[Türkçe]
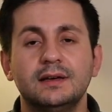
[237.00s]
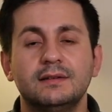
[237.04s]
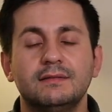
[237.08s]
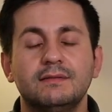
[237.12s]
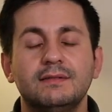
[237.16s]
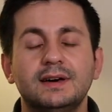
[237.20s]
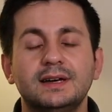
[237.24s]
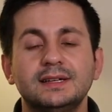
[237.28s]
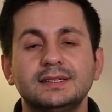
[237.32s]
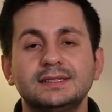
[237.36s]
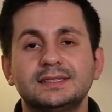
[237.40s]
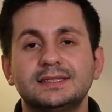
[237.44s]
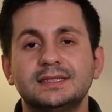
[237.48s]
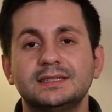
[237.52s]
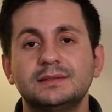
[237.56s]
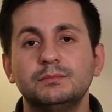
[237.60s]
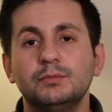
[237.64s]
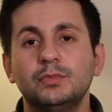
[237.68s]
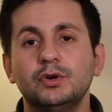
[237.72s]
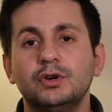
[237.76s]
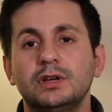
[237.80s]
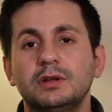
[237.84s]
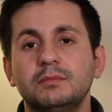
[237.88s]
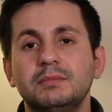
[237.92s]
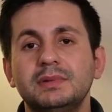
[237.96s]
Ve hastanın
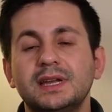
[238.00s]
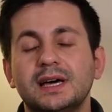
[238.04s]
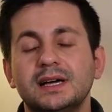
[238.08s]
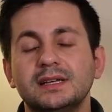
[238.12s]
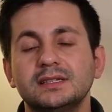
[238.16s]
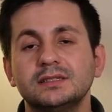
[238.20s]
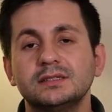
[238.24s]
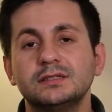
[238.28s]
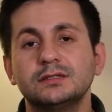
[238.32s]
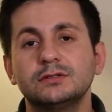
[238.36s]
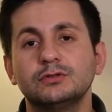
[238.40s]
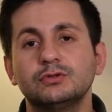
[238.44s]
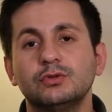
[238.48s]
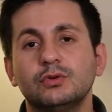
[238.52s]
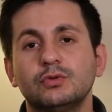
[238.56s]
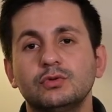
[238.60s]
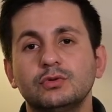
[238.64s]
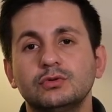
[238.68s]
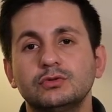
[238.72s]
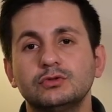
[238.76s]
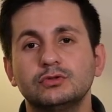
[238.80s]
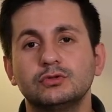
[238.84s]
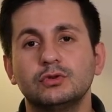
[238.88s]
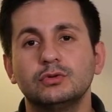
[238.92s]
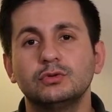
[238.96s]
böyle birazcık
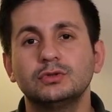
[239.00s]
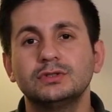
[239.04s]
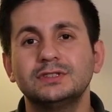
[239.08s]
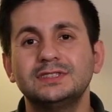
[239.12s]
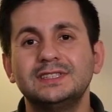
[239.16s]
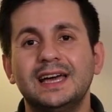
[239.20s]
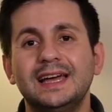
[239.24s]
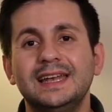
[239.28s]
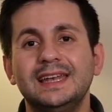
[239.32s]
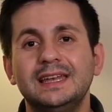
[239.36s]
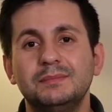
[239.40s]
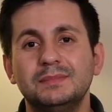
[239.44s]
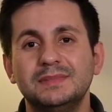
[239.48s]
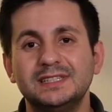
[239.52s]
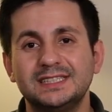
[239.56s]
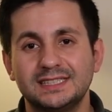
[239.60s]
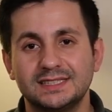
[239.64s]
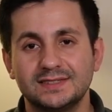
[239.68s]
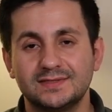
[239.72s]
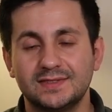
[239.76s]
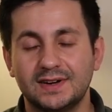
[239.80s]
soğuk soluk terlemesi